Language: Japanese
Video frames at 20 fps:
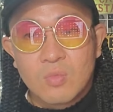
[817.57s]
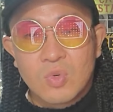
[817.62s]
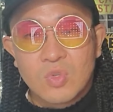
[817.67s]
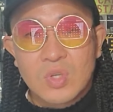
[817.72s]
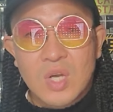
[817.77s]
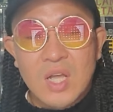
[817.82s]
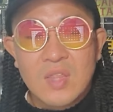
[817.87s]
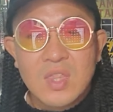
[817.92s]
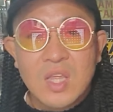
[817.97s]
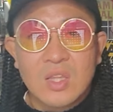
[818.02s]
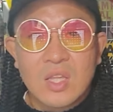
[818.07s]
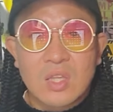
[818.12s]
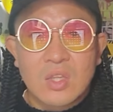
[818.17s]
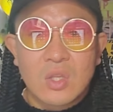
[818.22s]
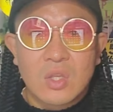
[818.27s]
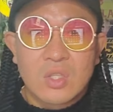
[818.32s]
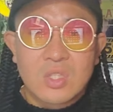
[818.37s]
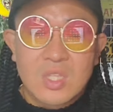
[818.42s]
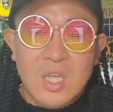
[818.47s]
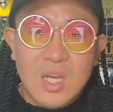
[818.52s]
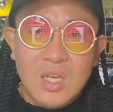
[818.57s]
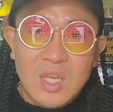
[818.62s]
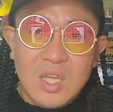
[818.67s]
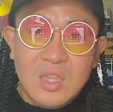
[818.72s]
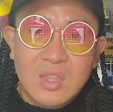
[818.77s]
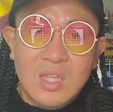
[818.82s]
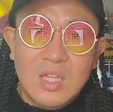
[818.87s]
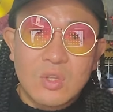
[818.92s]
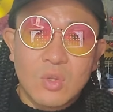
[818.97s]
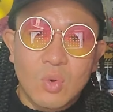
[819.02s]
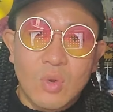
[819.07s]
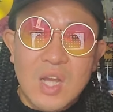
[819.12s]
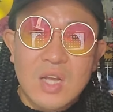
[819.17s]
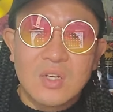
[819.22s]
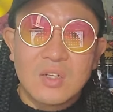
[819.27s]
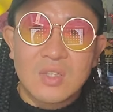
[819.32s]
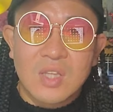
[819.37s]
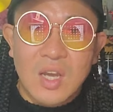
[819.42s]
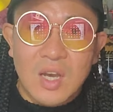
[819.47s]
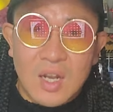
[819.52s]
もうあんなんだって酒って
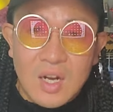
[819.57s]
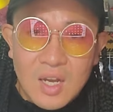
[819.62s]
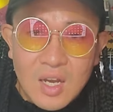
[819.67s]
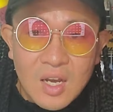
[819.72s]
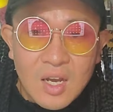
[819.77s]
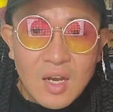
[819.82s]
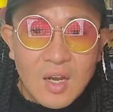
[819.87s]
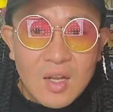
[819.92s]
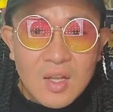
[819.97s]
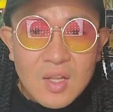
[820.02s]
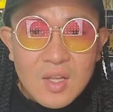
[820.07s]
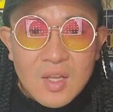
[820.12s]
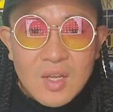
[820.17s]
ドラッグだから、